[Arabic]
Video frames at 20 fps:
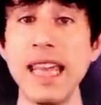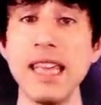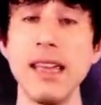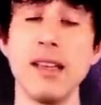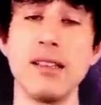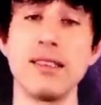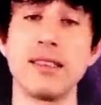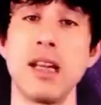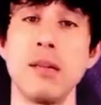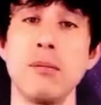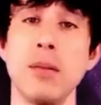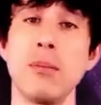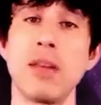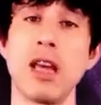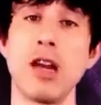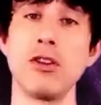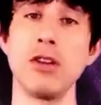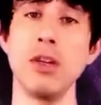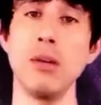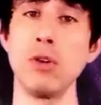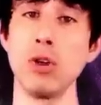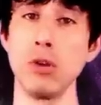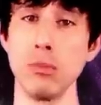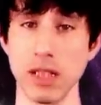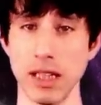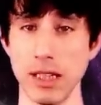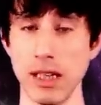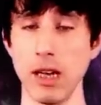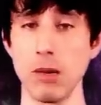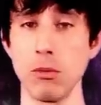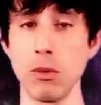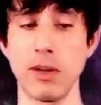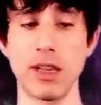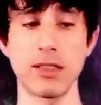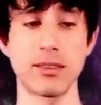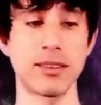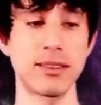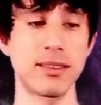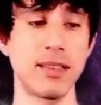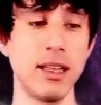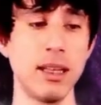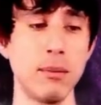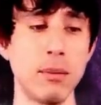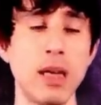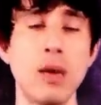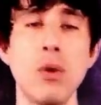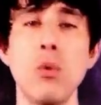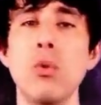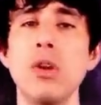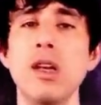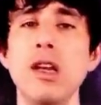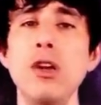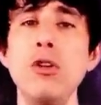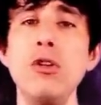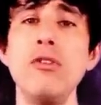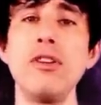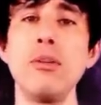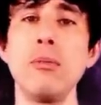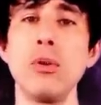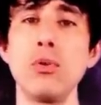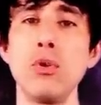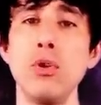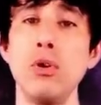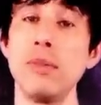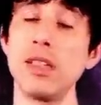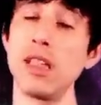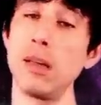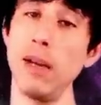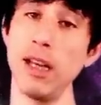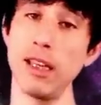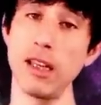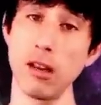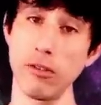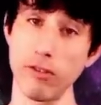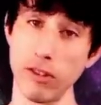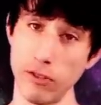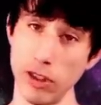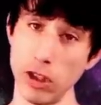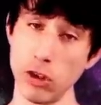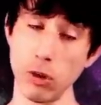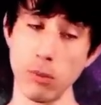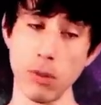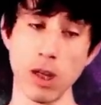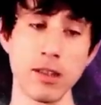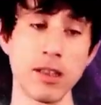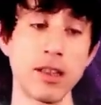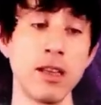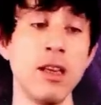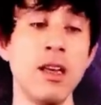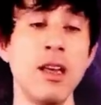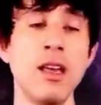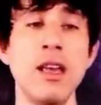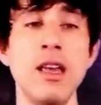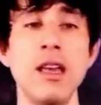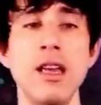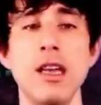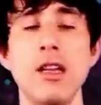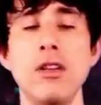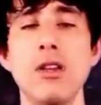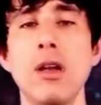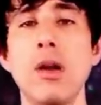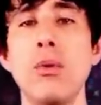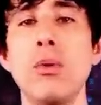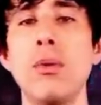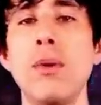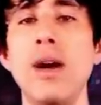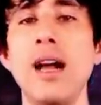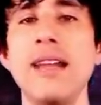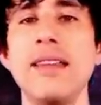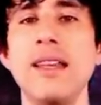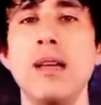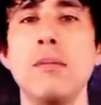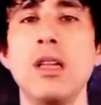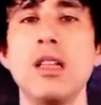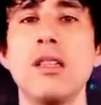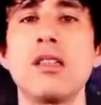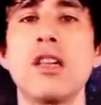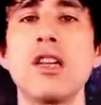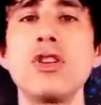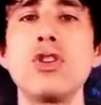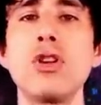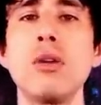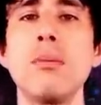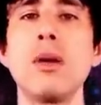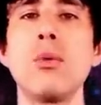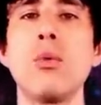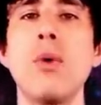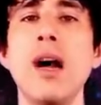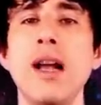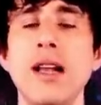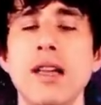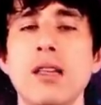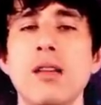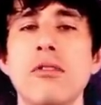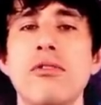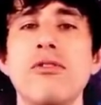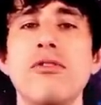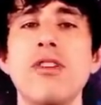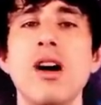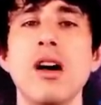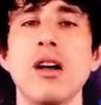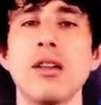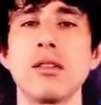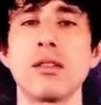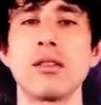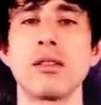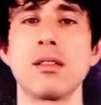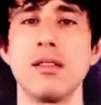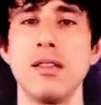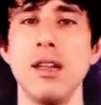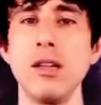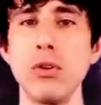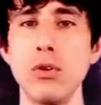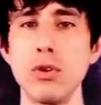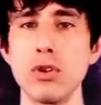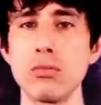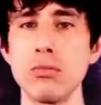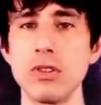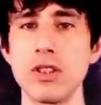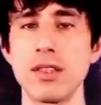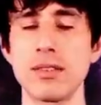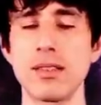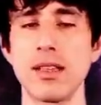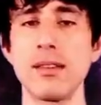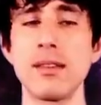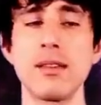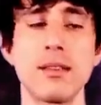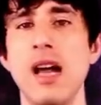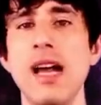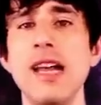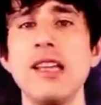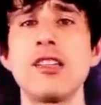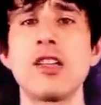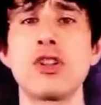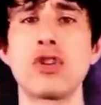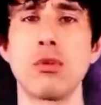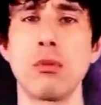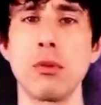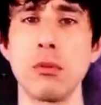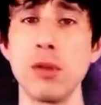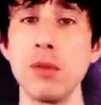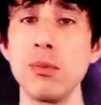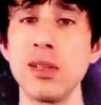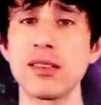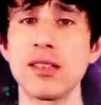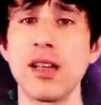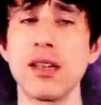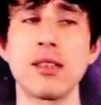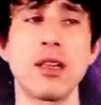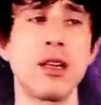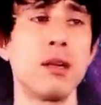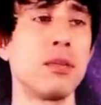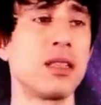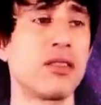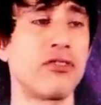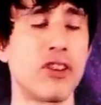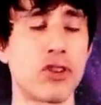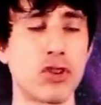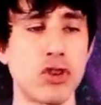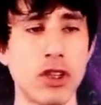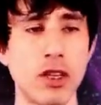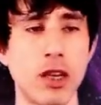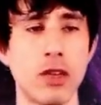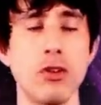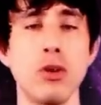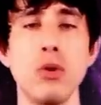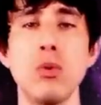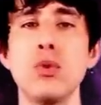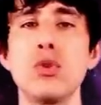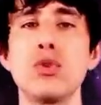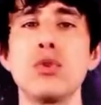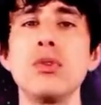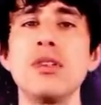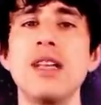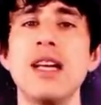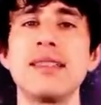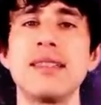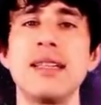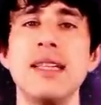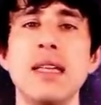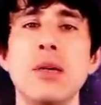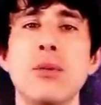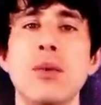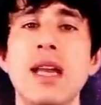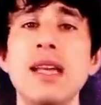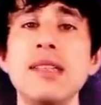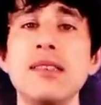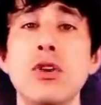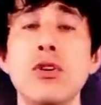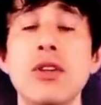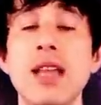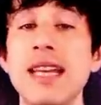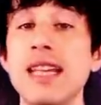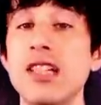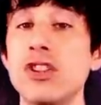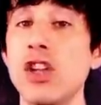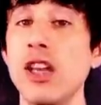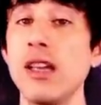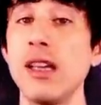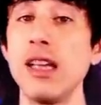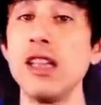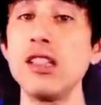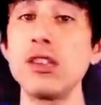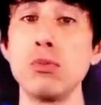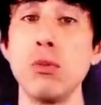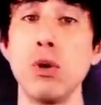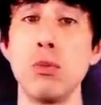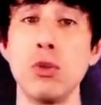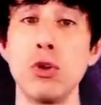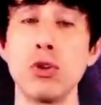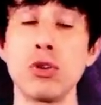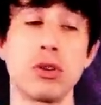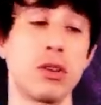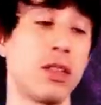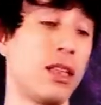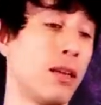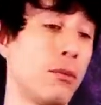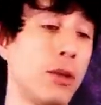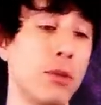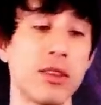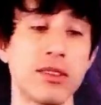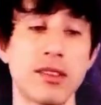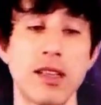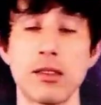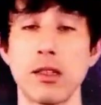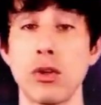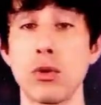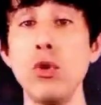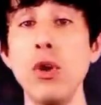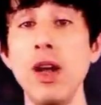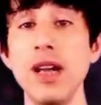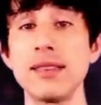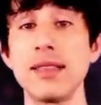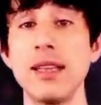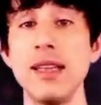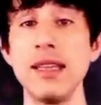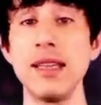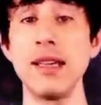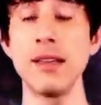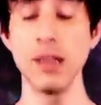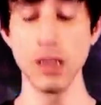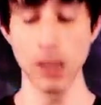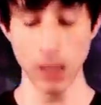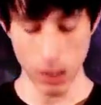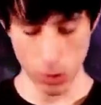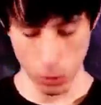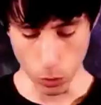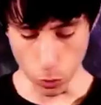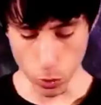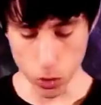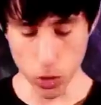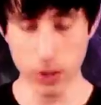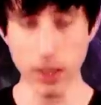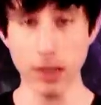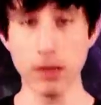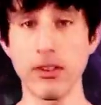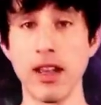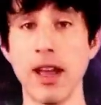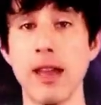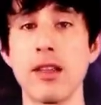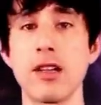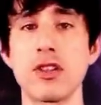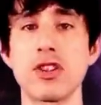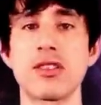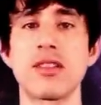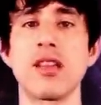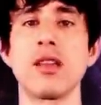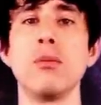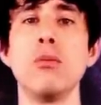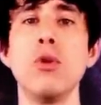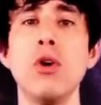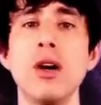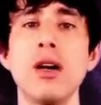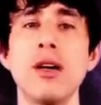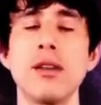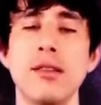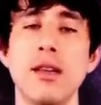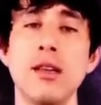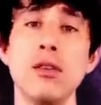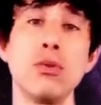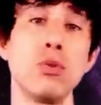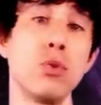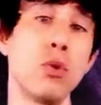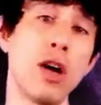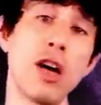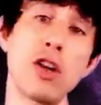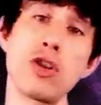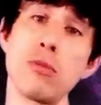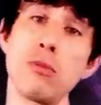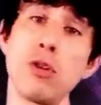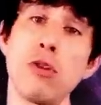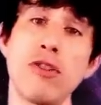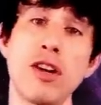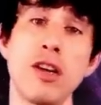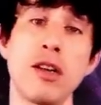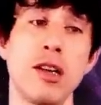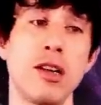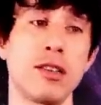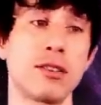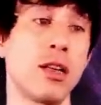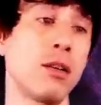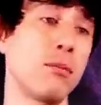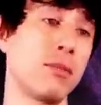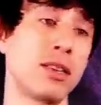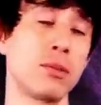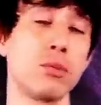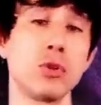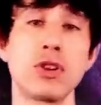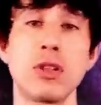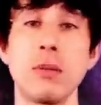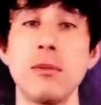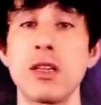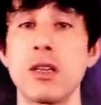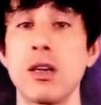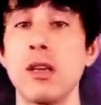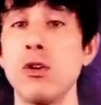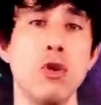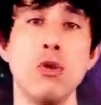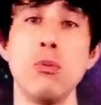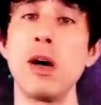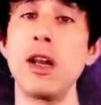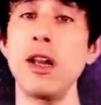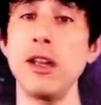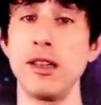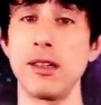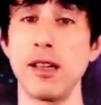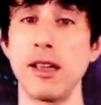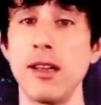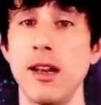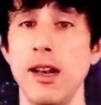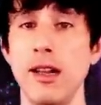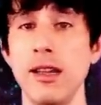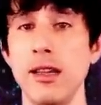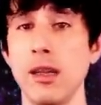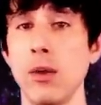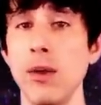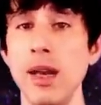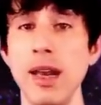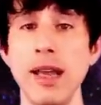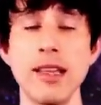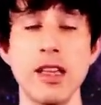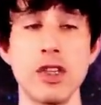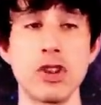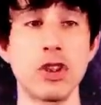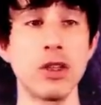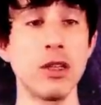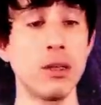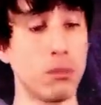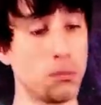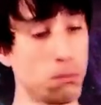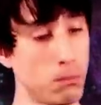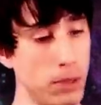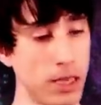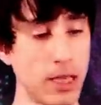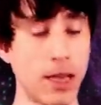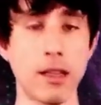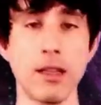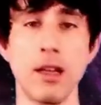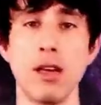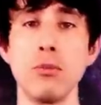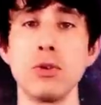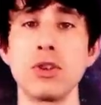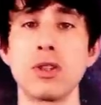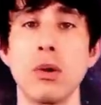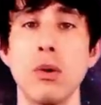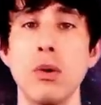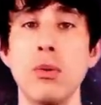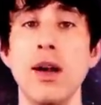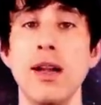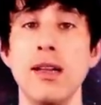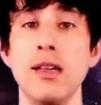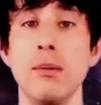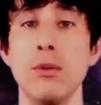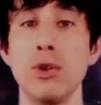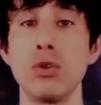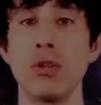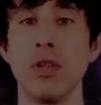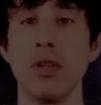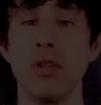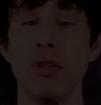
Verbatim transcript: اي انسان بامكانه يعمله من خلال الممارسه السليمه والحلو في الموضوع مثل ما حكينا في الفيديو الماضي انه لو الواحد عمل تجربه واحده فقط للخروج من الجسد هاي التجربه ببساطه بتفرجينا انه وجود أزلي وليس هنالك شيء اسمه موت هي ببساطة روح أزلية وجدت في هذا الجسد مؤقتا وخارجة منه في أي لحظة بس مستمرة وما راح يتغير علينا ولا أي شيء بناء على المستوى الوعي اللي موجود